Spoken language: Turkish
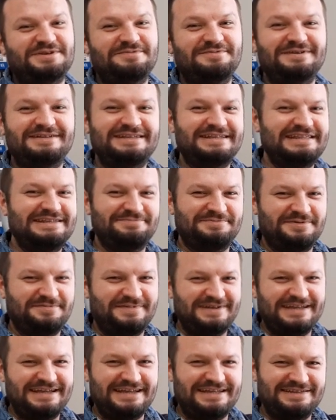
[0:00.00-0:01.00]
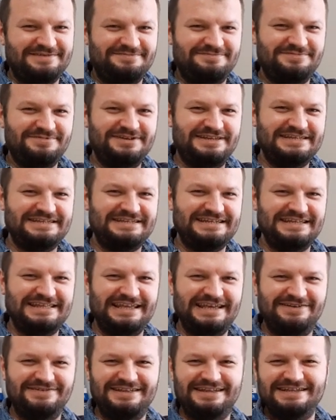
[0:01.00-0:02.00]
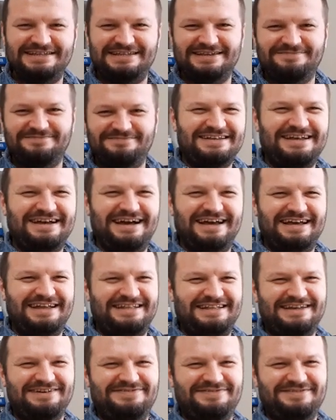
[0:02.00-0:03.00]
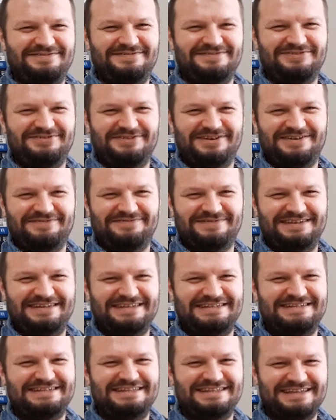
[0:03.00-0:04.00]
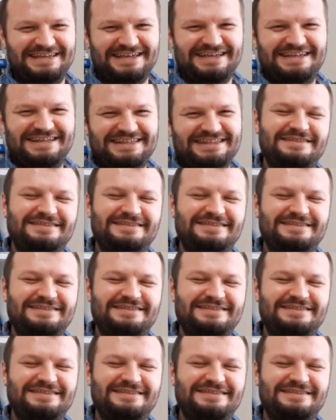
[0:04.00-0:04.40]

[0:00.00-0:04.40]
zaman dedim ama yani bu kişiyle evlensem gayet kafama uyan bir kişi diye.